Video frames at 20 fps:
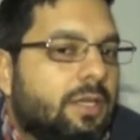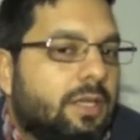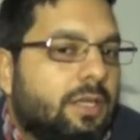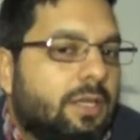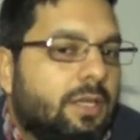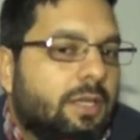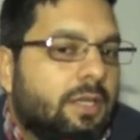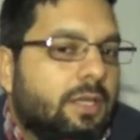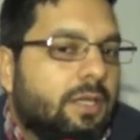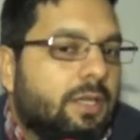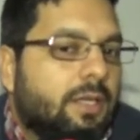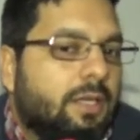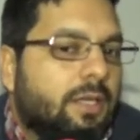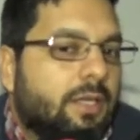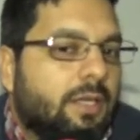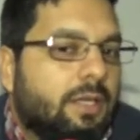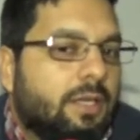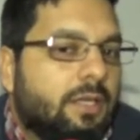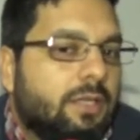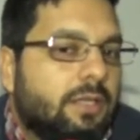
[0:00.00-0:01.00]

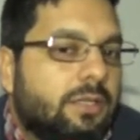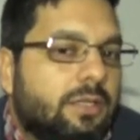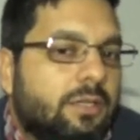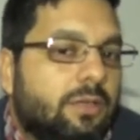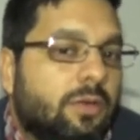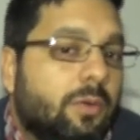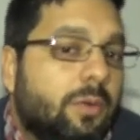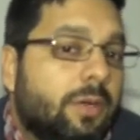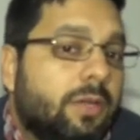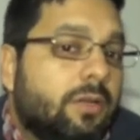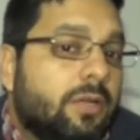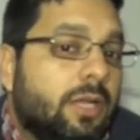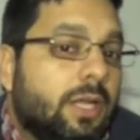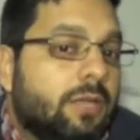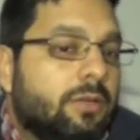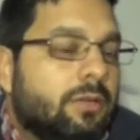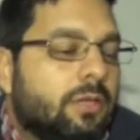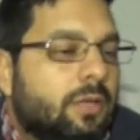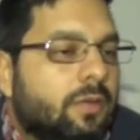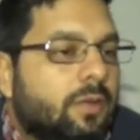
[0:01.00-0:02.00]
Eh, y si no, bueno, el
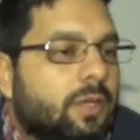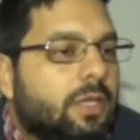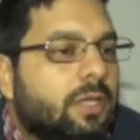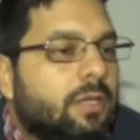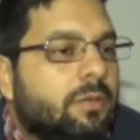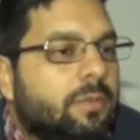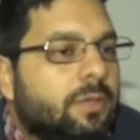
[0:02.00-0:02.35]
año que viene,